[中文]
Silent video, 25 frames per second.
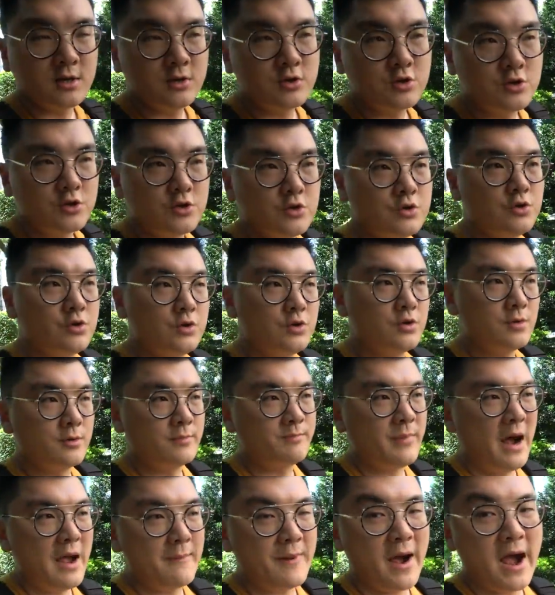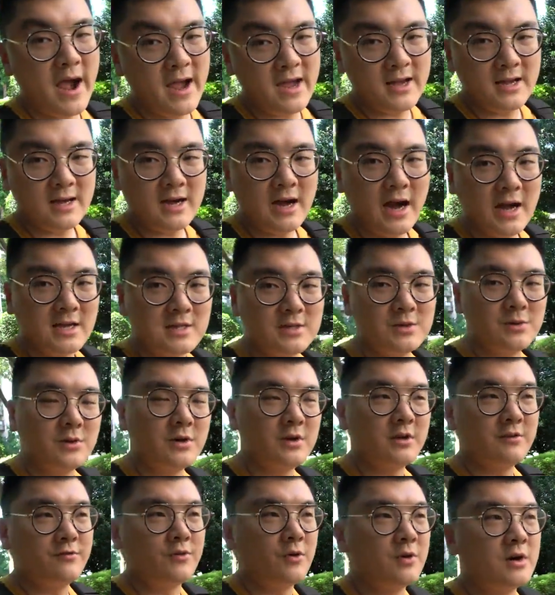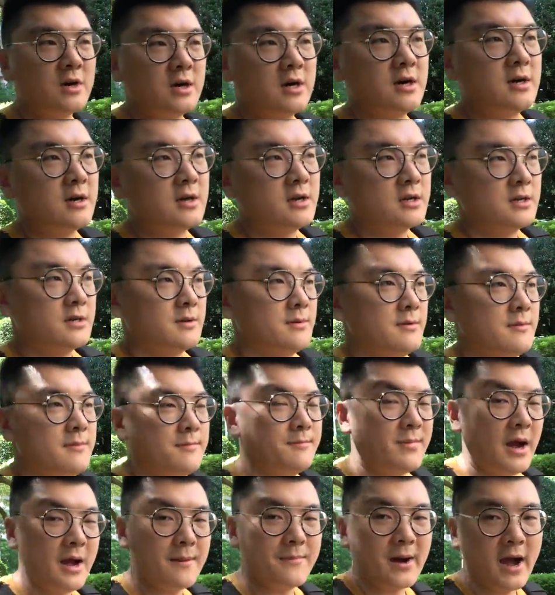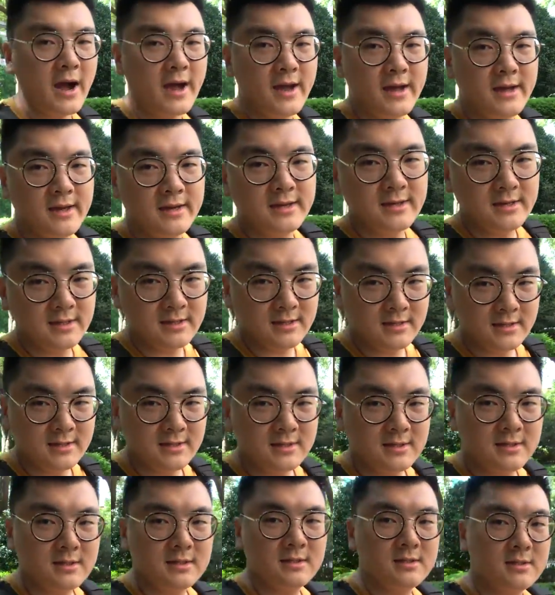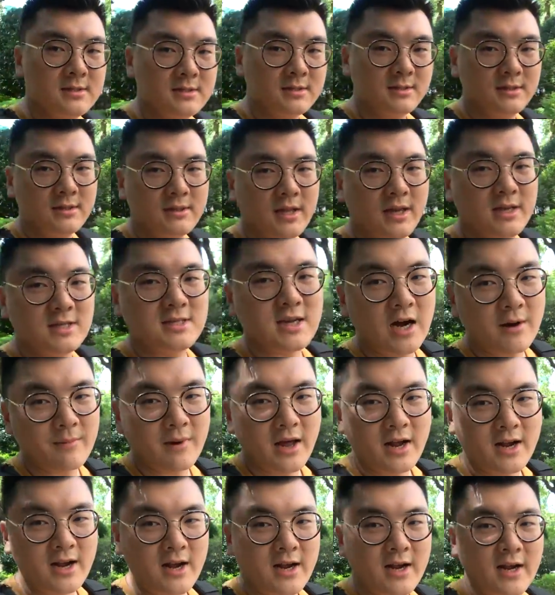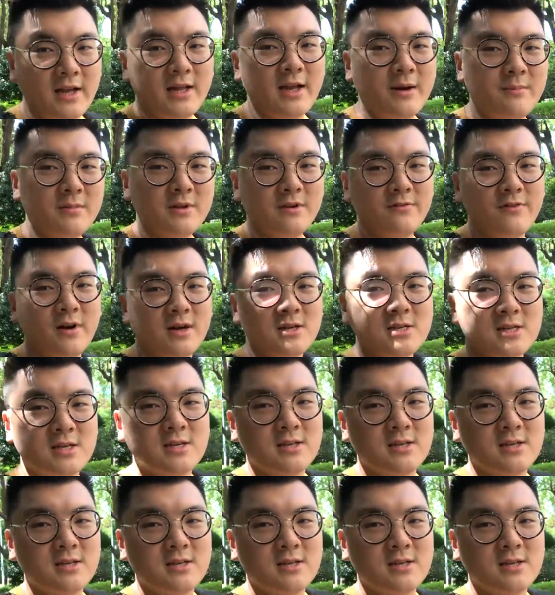去摆拍，还是我的风格摆拍。等一下，我们来看看他们的房